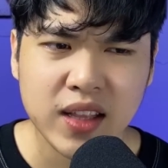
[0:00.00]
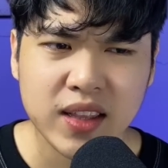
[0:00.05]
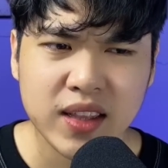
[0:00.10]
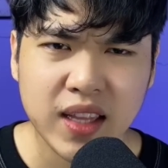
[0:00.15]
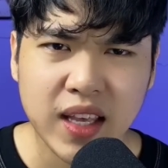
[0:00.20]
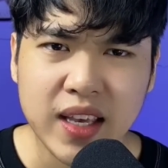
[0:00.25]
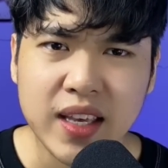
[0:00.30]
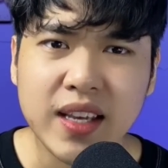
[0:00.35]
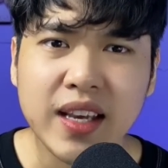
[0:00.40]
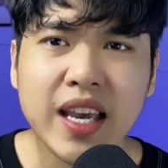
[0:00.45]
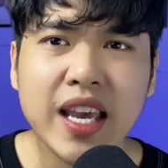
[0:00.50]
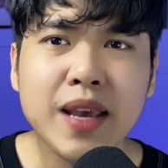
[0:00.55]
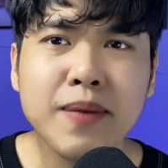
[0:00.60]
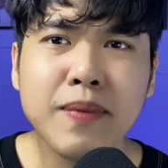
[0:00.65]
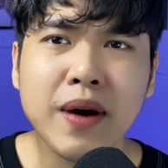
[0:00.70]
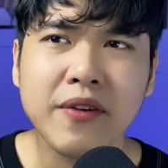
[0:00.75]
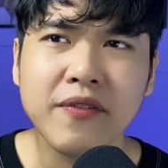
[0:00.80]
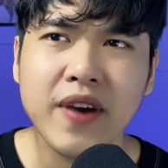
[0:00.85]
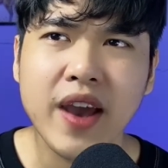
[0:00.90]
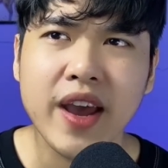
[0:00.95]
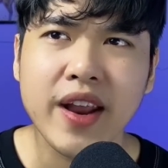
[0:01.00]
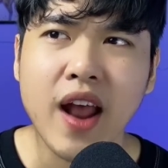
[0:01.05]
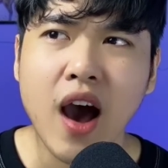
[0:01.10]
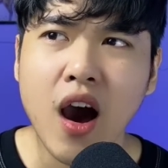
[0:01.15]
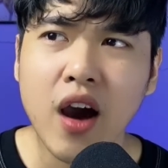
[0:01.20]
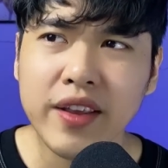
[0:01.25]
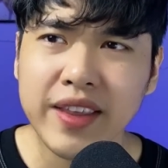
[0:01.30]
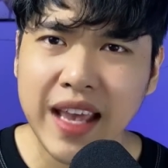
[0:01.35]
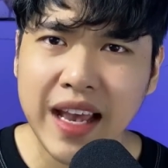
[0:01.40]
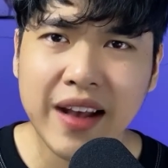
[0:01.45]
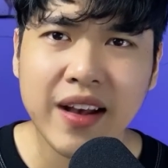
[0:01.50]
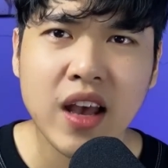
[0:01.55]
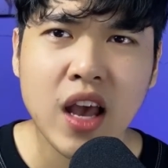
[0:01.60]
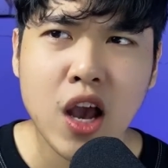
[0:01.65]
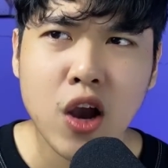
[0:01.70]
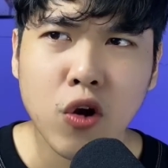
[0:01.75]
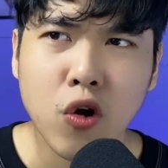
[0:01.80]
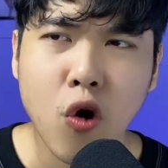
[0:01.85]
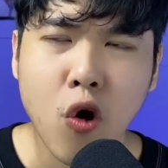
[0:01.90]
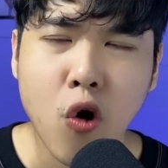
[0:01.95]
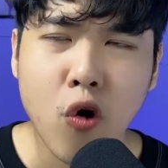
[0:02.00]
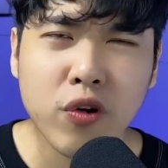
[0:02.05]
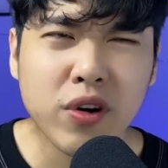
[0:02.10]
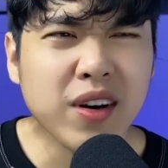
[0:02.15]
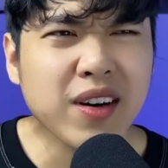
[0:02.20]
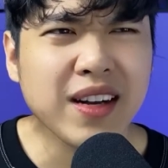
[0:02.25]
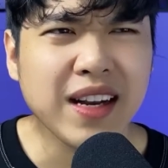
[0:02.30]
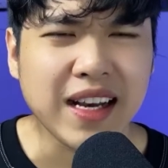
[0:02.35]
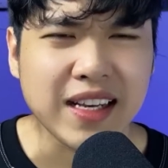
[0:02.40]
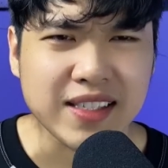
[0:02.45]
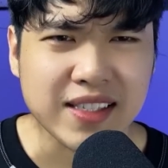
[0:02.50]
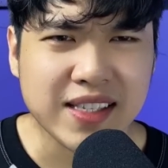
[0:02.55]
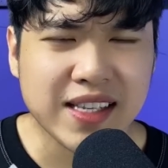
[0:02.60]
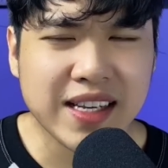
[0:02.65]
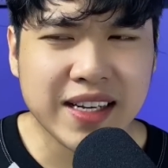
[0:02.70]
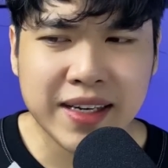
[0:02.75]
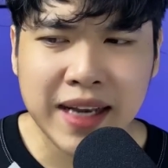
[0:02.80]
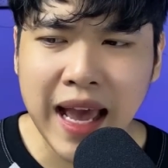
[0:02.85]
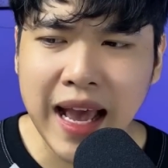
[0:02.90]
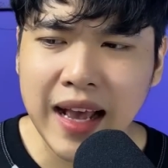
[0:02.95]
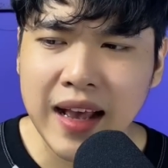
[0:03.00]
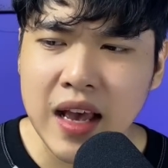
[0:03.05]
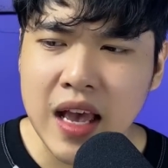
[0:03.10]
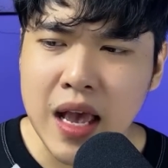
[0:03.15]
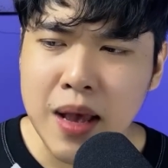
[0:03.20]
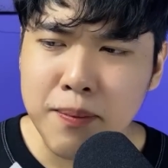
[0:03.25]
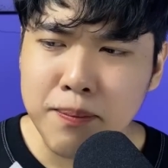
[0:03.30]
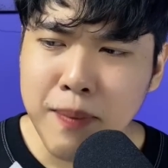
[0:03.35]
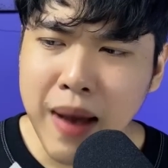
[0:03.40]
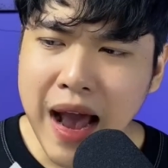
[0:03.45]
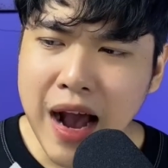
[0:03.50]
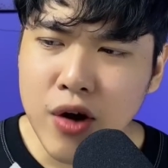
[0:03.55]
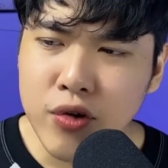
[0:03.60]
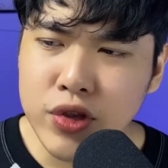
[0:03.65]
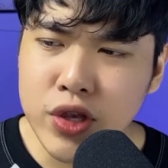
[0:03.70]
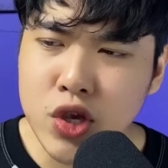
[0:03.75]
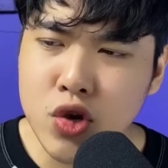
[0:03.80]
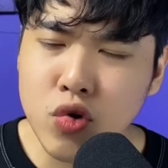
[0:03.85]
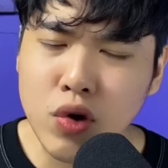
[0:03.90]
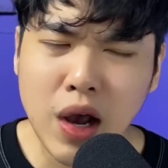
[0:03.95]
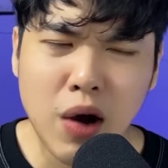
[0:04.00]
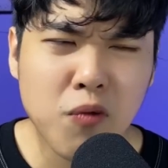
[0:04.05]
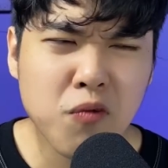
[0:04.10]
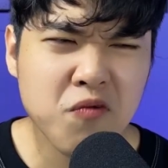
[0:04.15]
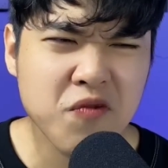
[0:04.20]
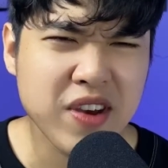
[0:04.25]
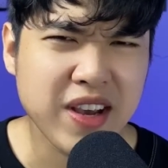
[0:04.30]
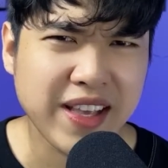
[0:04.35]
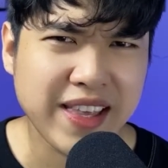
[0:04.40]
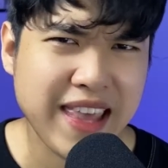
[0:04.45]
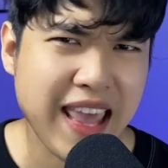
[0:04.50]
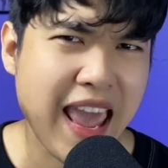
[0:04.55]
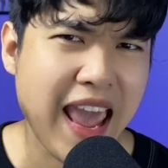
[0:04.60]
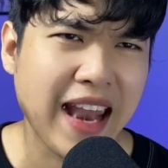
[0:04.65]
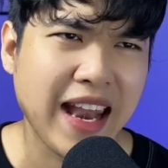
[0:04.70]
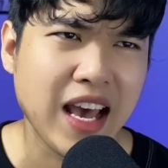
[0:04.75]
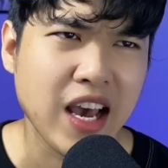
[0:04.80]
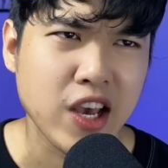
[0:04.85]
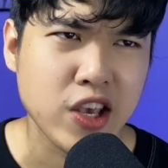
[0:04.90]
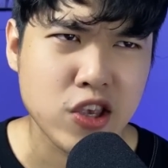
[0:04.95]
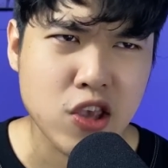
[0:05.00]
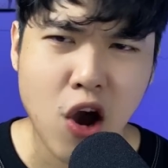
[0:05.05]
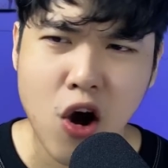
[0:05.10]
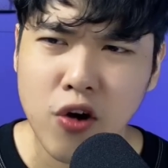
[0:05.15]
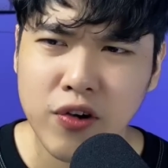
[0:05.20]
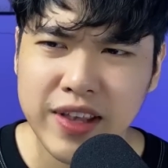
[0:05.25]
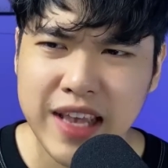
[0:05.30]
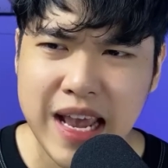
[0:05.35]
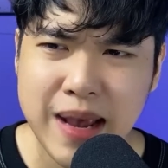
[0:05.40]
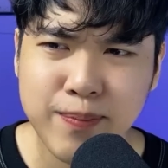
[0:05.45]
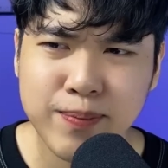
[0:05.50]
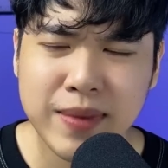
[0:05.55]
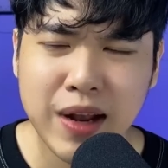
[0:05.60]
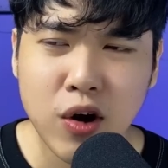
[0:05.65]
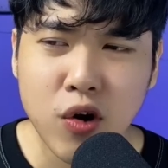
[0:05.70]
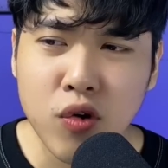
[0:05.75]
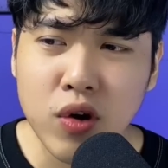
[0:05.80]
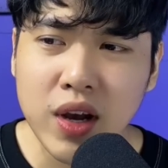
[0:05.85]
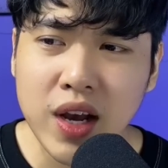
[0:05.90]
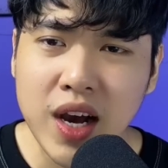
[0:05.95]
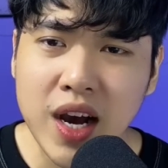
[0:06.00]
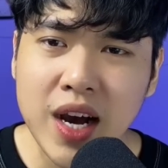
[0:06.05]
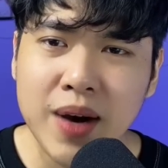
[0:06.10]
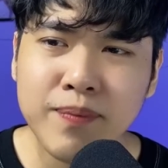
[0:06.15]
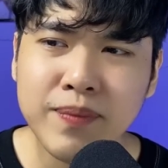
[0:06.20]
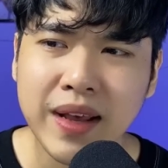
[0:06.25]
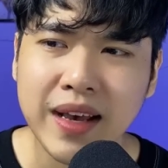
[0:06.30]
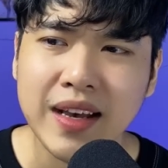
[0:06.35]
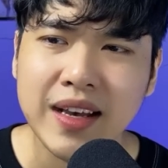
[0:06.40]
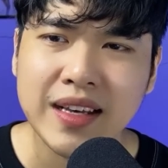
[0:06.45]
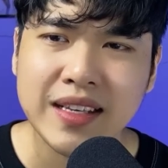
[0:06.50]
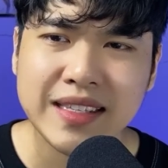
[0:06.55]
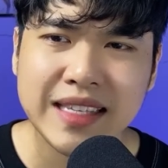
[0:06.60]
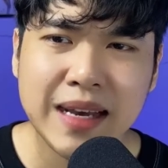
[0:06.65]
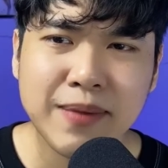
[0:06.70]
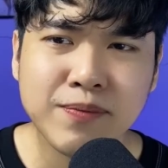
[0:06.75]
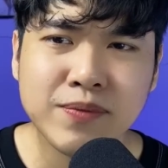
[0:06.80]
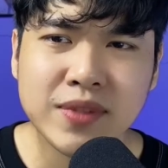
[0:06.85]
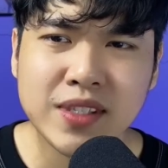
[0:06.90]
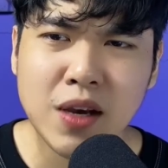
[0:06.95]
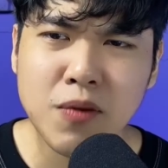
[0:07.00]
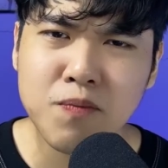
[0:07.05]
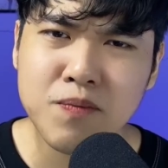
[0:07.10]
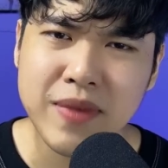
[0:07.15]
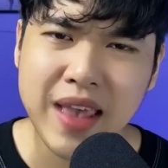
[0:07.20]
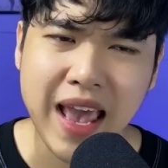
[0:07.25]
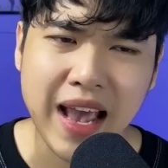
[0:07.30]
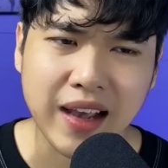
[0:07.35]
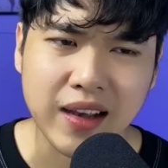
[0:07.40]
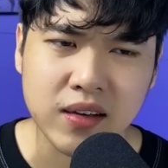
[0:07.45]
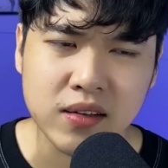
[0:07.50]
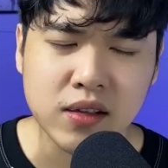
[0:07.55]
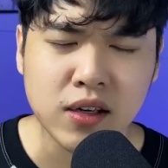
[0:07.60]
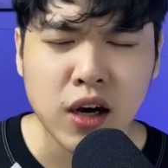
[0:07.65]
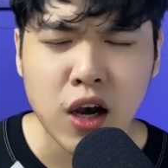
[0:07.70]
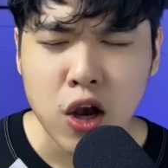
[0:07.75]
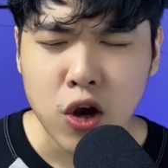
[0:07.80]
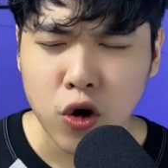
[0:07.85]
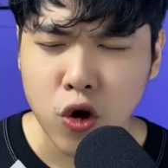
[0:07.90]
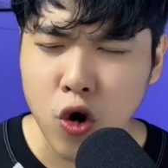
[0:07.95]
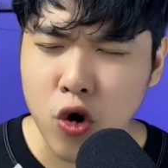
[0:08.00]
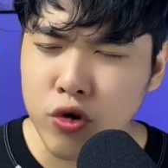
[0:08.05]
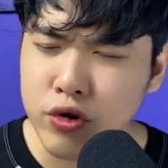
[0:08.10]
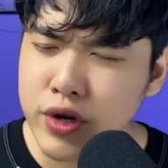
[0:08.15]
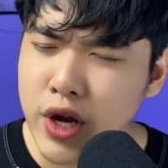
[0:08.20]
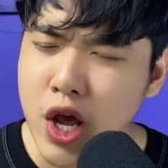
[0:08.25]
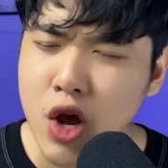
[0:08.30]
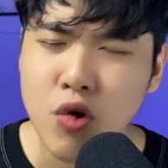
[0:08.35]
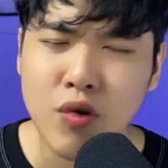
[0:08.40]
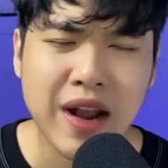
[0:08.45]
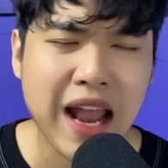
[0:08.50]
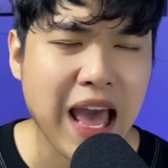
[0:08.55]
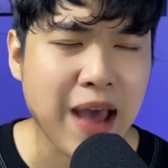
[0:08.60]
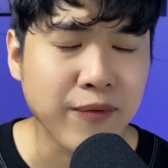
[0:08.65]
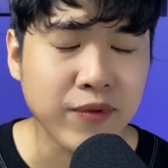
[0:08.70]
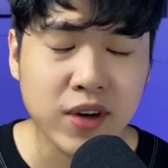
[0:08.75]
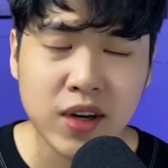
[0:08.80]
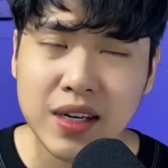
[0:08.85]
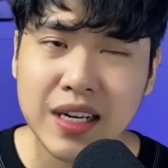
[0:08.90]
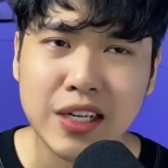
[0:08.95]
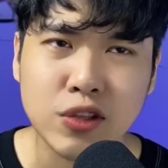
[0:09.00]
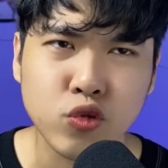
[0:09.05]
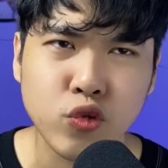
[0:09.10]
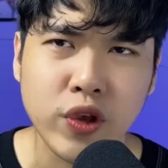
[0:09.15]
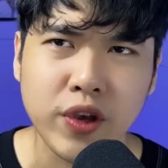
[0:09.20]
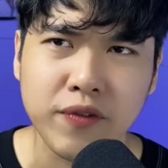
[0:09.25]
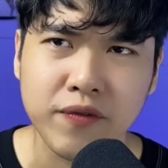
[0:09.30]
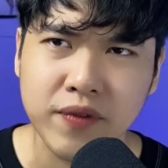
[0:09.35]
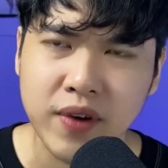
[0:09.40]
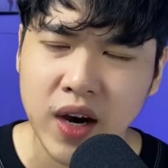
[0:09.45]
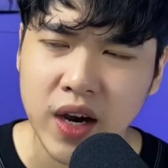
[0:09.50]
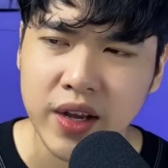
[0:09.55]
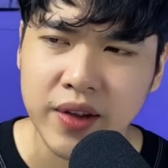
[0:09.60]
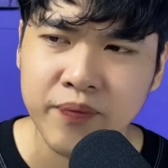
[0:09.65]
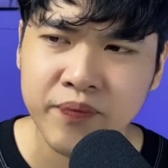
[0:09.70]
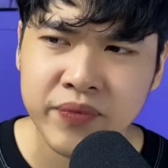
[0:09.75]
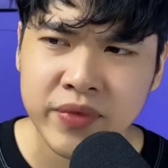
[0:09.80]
Thì khi mà về đó nha, cổ rất là siêng năng, bao nhiêu công việc nhà nè, dọn dẹp nấu cơm nè, chăm sóc nhà cửa, cổ đều làm rất là tuyệt vời.